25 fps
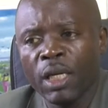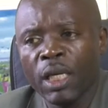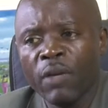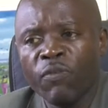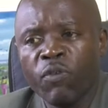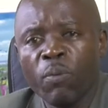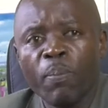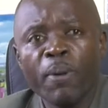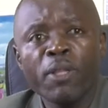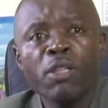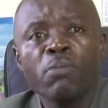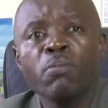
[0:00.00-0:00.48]
il
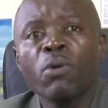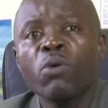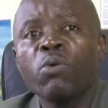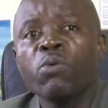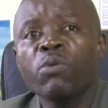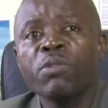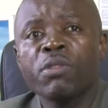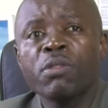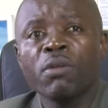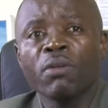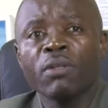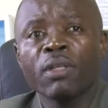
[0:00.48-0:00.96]
ne faut pas seulement
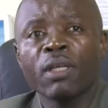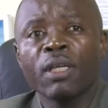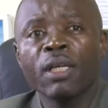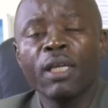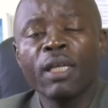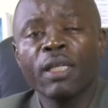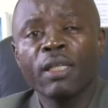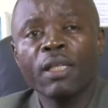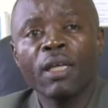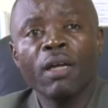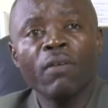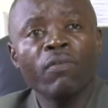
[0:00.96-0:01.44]

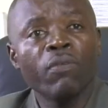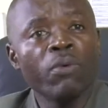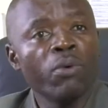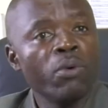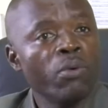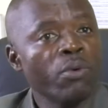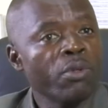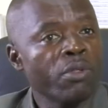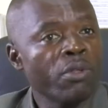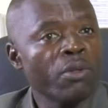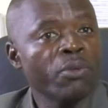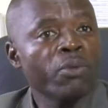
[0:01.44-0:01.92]
concentrer les
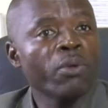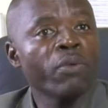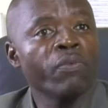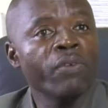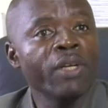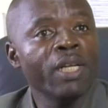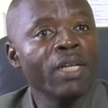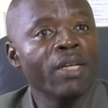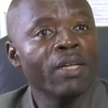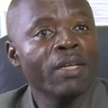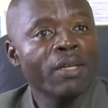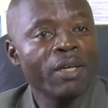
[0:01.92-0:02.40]
travaux au
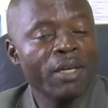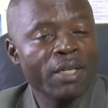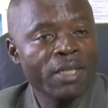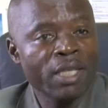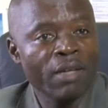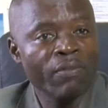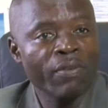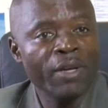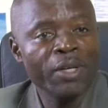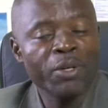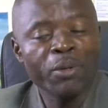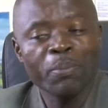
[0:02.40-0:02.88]
centre-ville, ah,
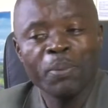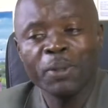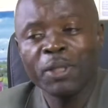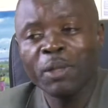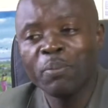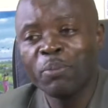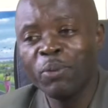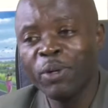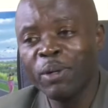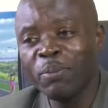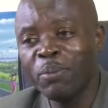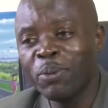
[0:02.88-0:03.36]
ça va être
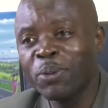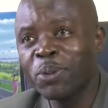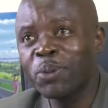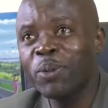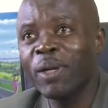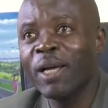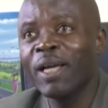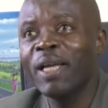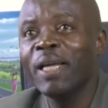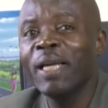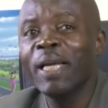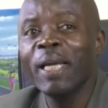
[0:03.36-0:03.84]
peut-être pour les
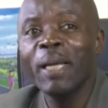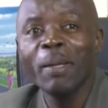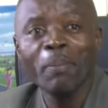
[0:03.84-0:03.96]
bourgeois.